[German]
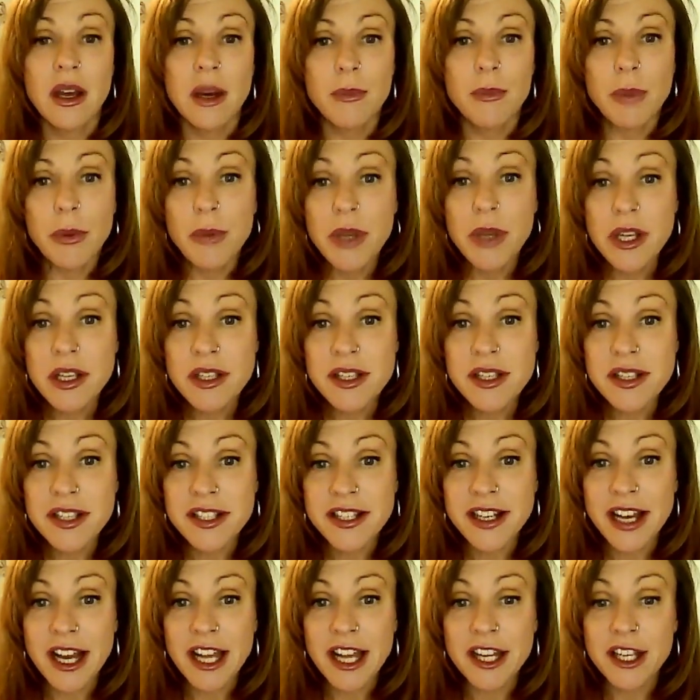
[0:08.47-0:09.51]
Bei mir ist es
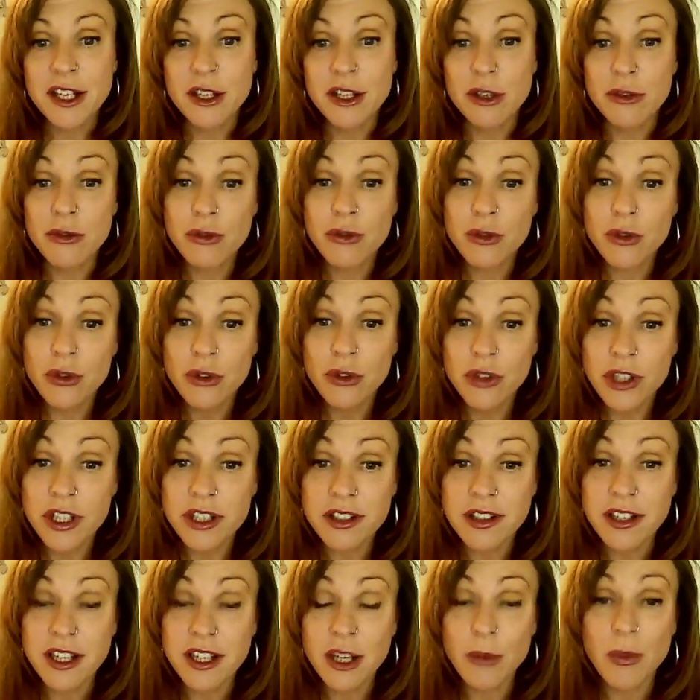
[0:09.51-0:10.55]
gerade in der Früh, ich
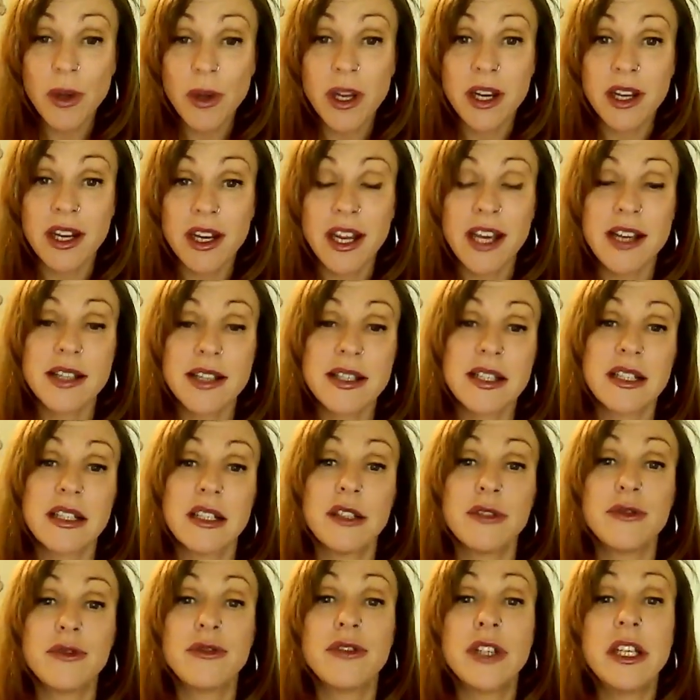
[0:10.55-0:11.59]
trinke meinen ersten
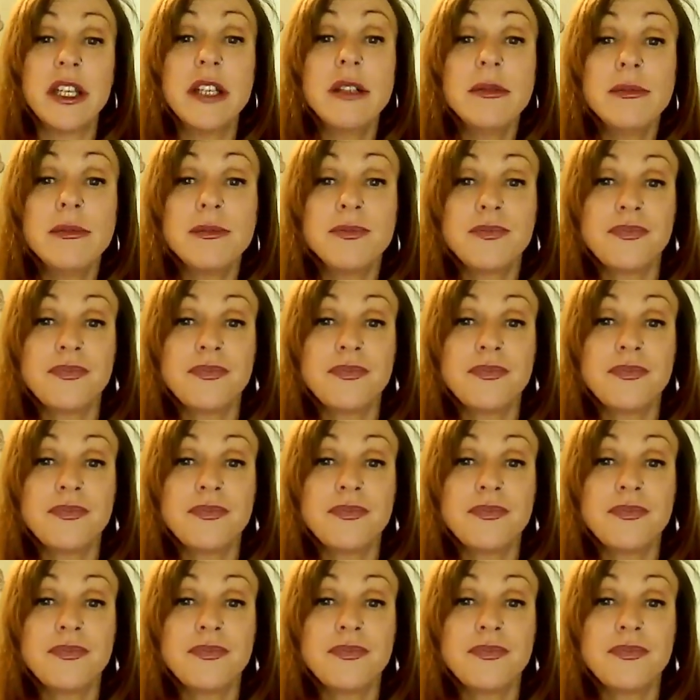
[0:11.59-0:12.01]
Kaffee